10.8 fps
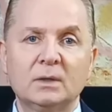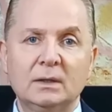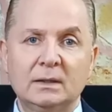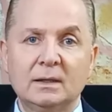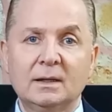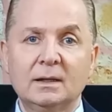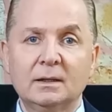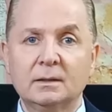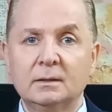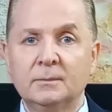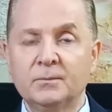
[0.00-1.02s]

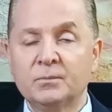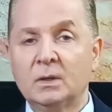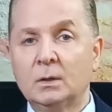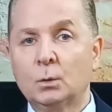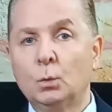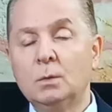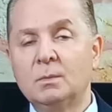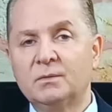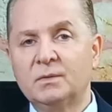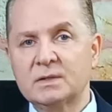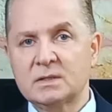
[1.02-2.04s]
الكاحل كل
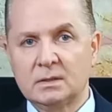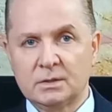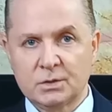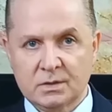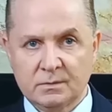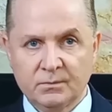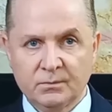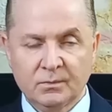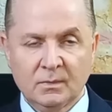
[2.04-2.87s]
مفاصل الجسم